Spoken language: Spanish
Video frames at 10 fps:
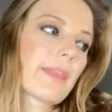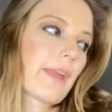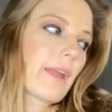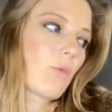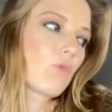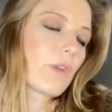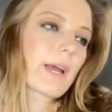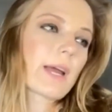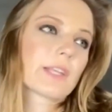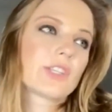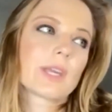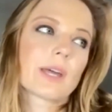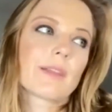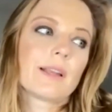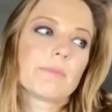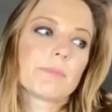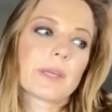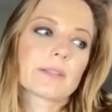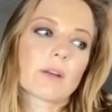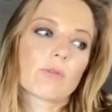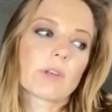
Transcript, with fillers: de una chica de limpieza,